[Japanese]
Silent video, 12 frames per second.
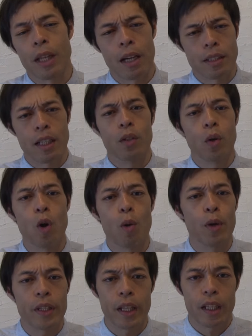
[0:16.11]
たくさんのご
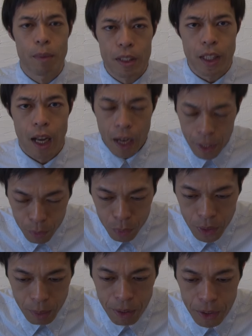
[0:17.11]
応募いただきましたありがと
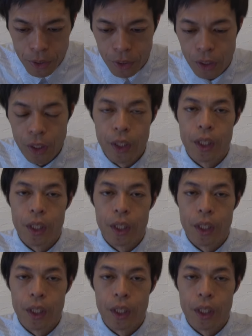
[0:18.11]
うございます、